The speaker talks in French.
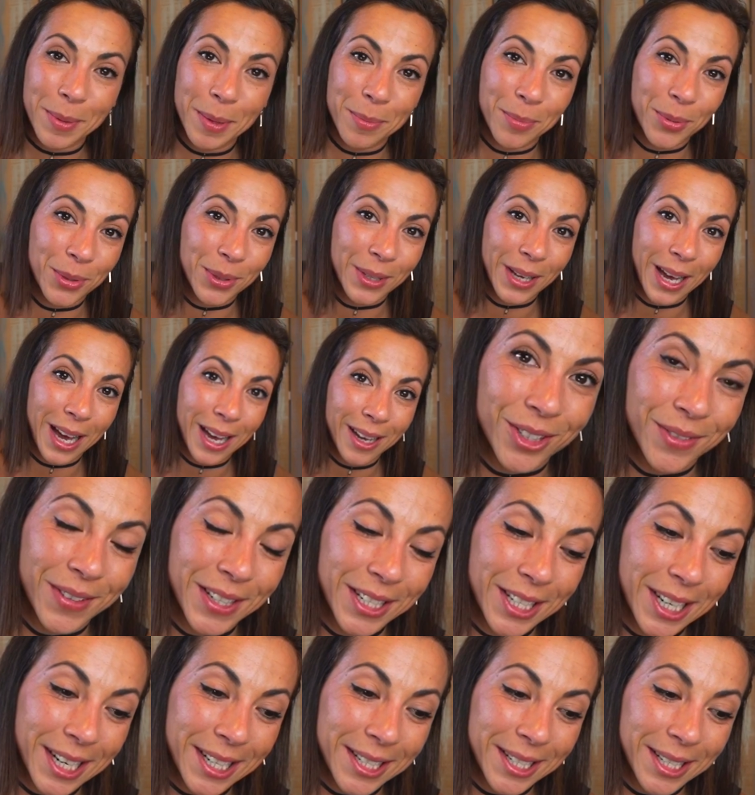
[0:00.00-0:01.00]
semaines plus tard, je
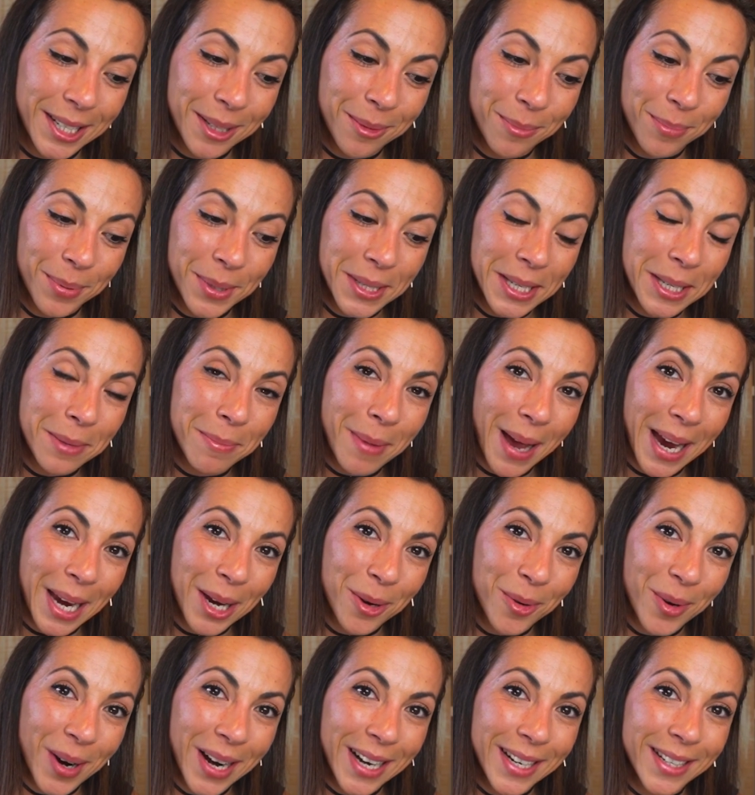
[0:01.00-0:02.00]
vais chercher une petite
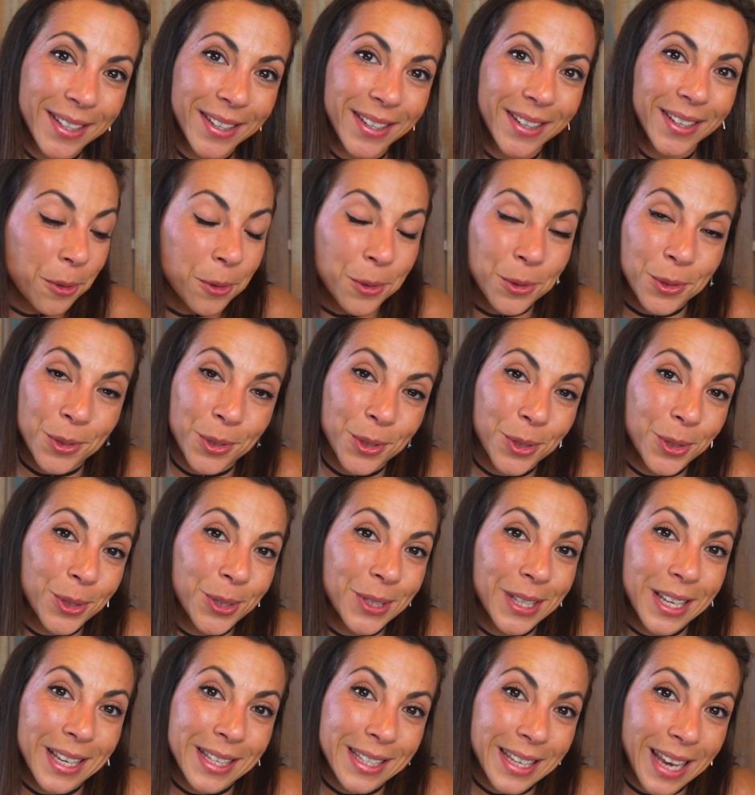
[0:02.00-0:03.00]
Marie Wilde. On ne se
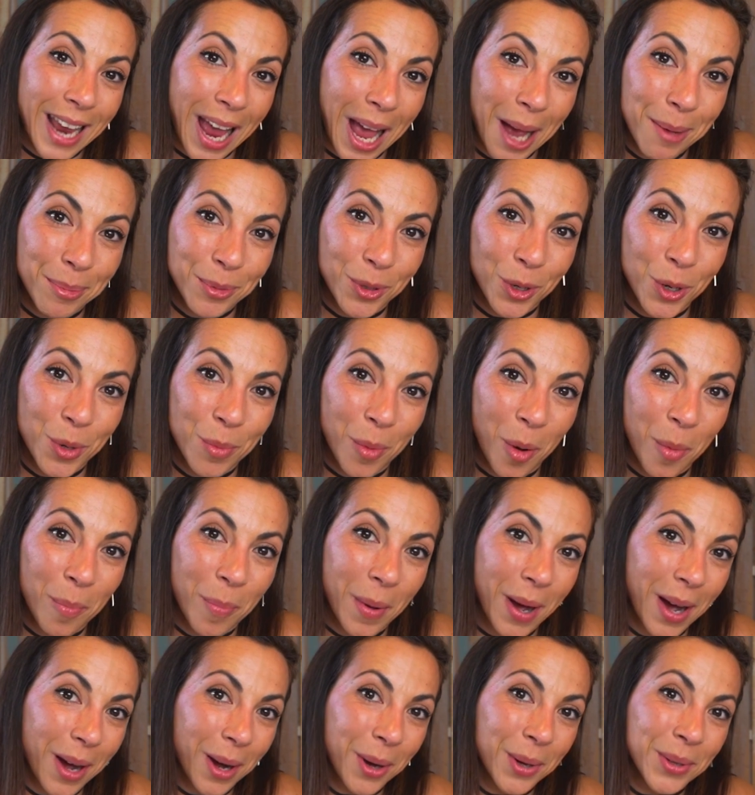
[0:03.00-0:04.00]
connaissait absolument
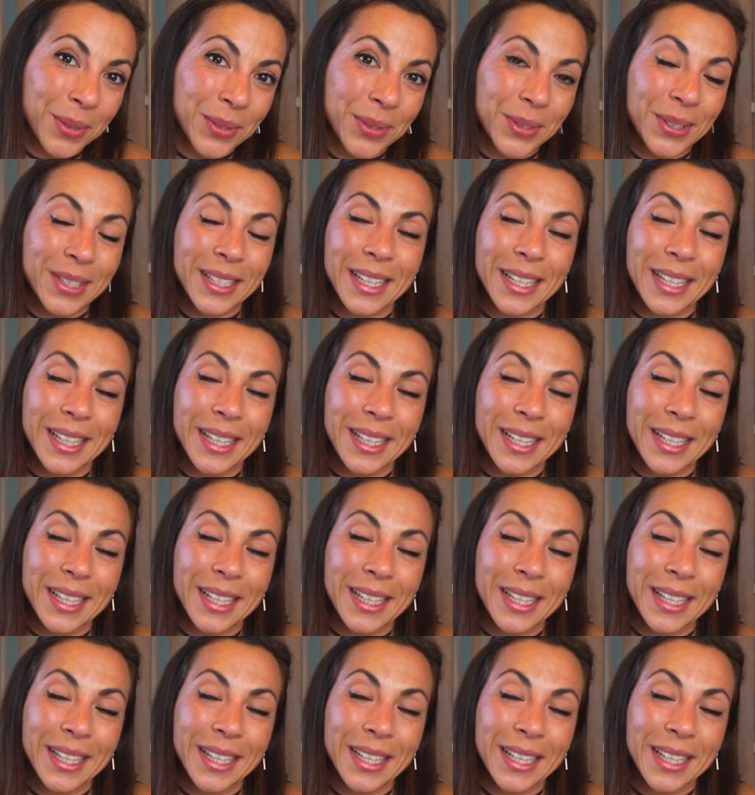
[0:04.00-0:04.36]
pas, on ne